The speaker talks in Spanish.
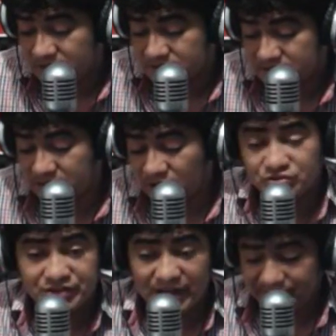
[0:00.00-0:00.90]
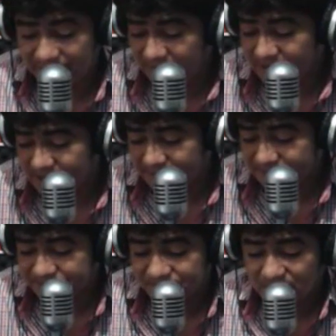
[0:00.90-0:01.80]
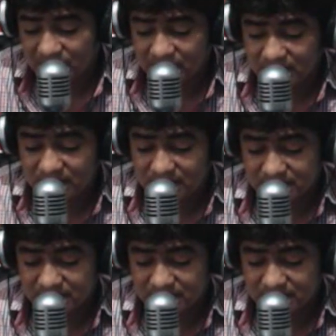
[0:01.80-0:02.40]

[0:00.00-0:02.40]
si te contara mi vida, eh,